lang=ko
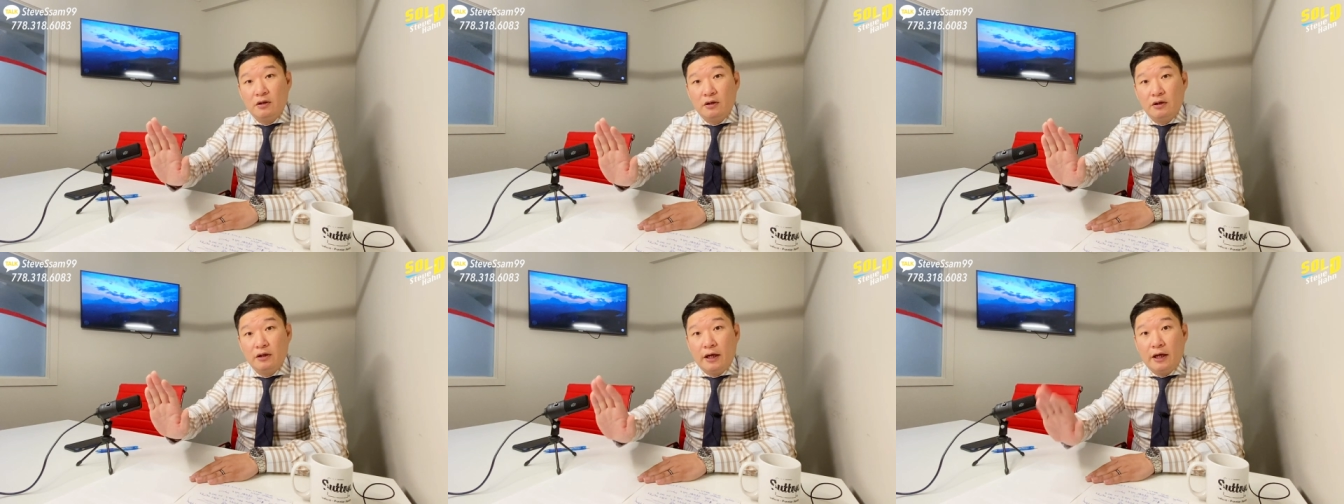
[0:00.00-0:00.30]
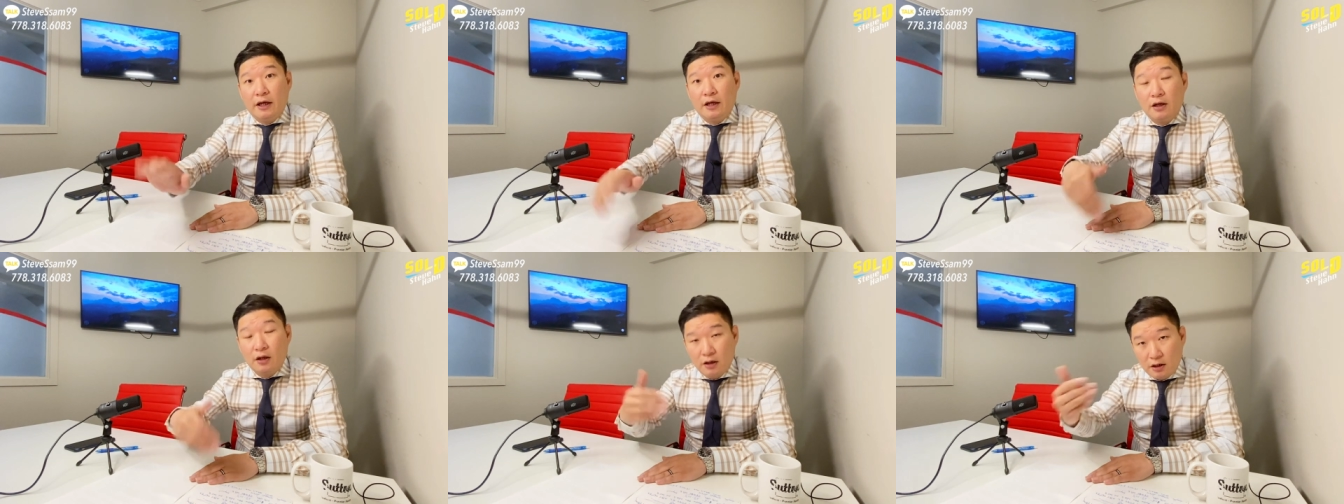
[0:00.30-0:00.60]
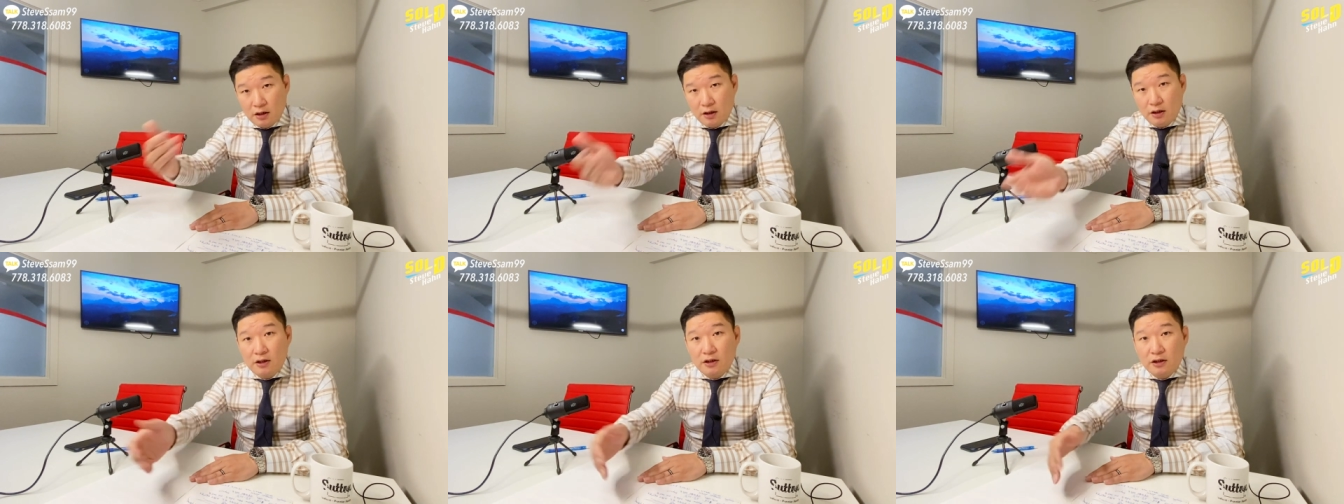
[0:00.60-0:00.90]
예,
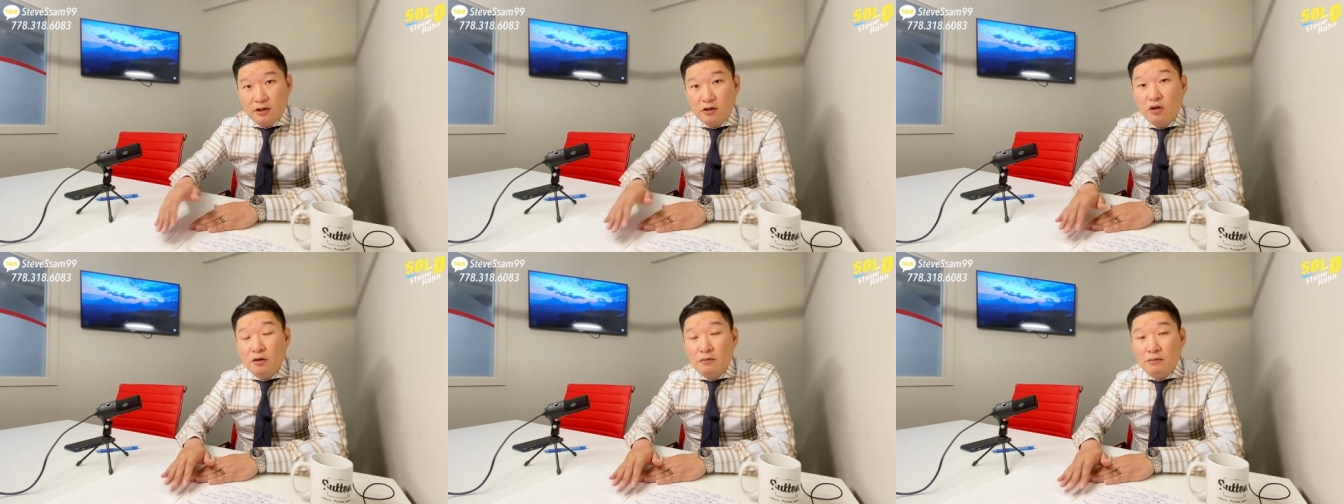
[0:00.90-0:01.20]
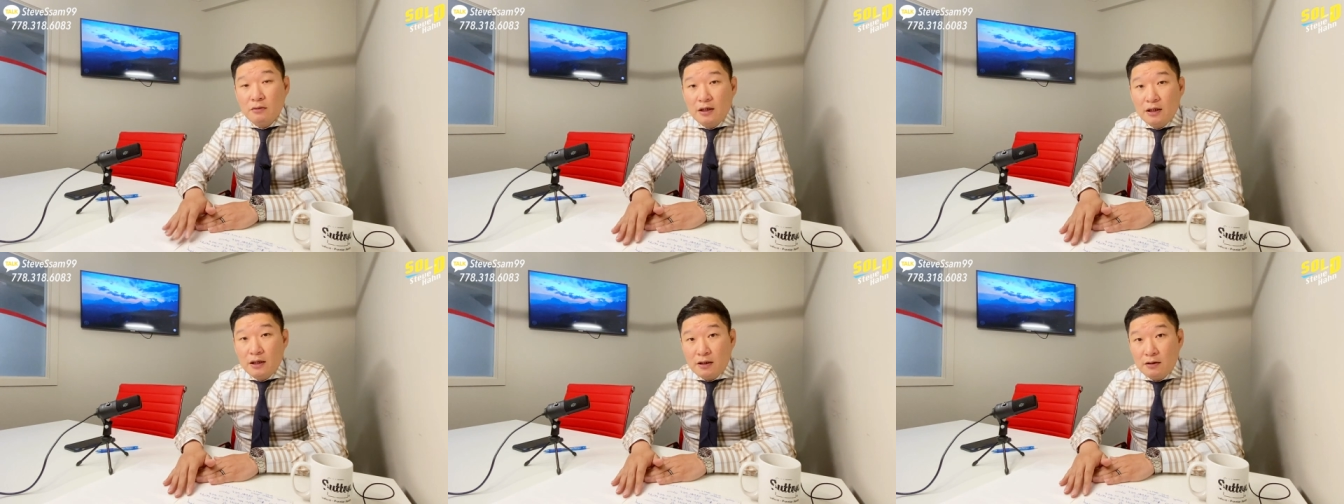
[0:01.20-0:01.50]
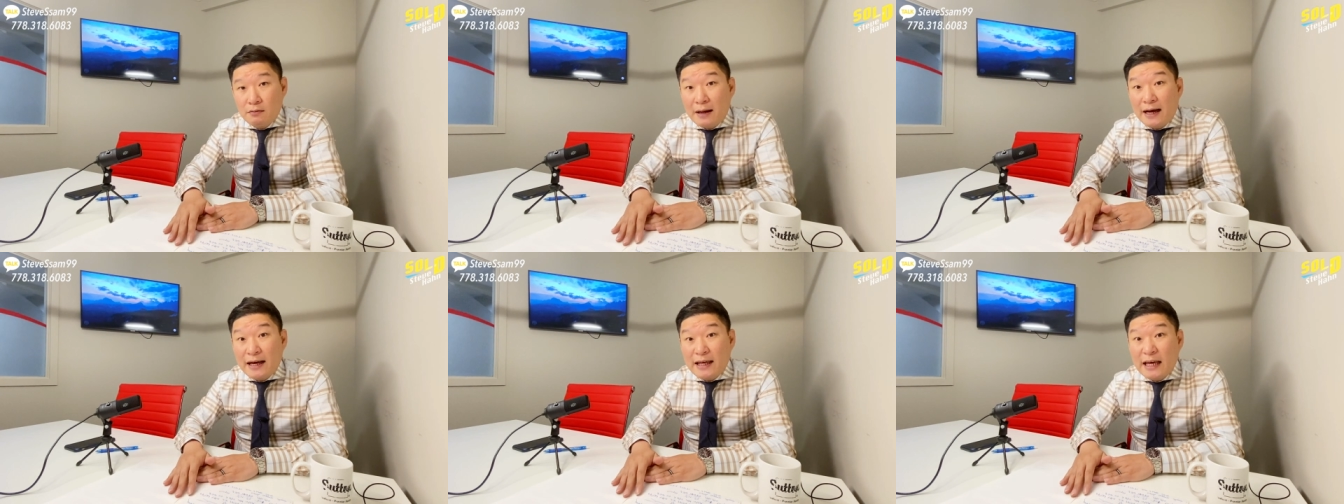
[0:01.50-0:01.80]
그런
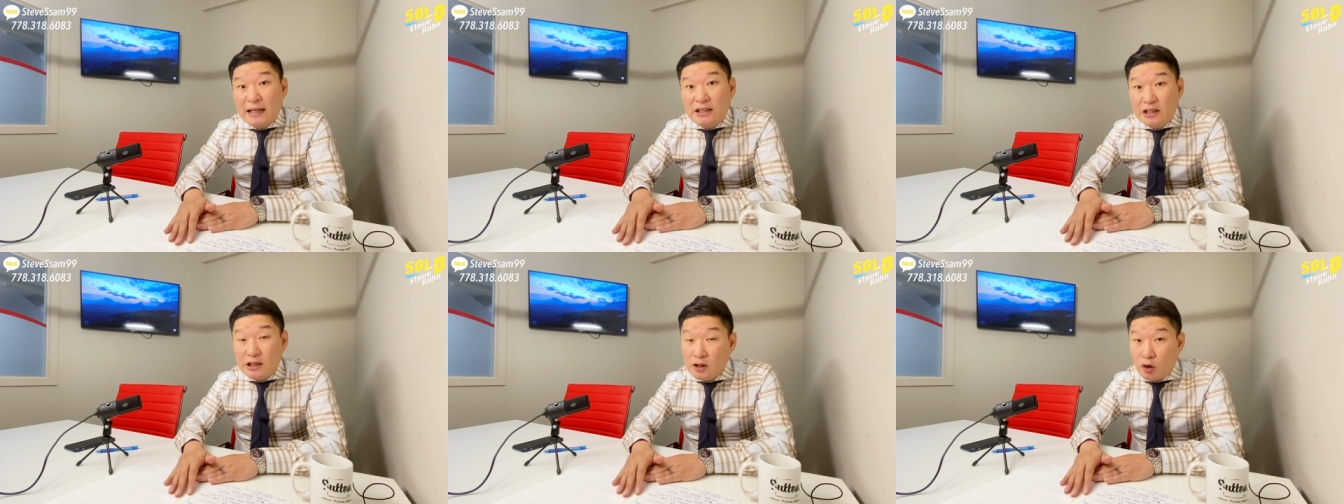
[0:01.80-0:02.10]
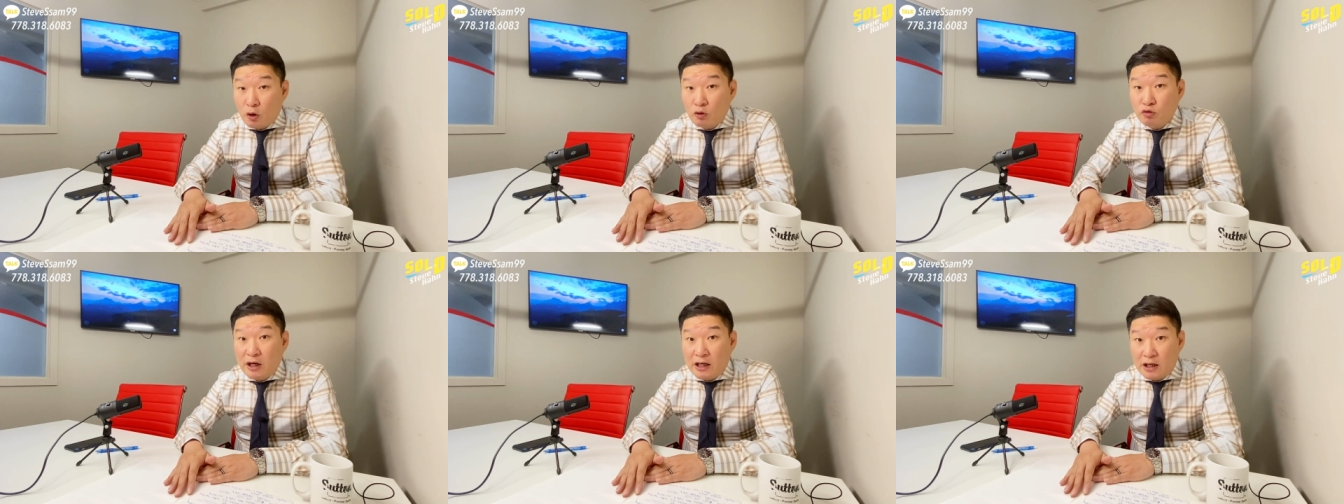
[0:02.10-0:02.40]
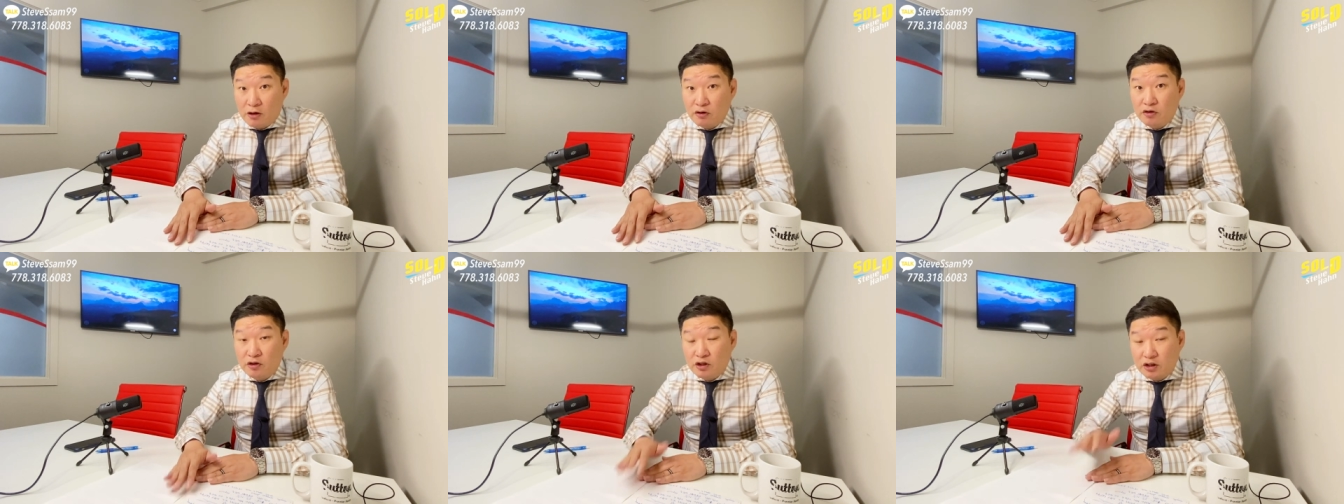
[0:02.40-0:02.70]
막혀 있는 경우가
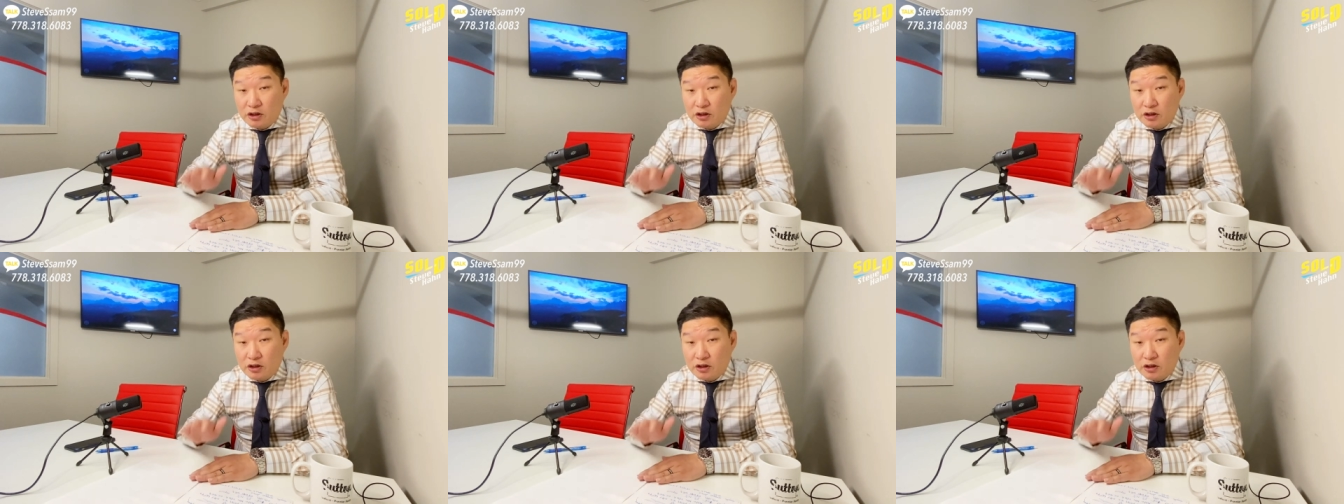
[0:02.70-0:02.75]
있거든요.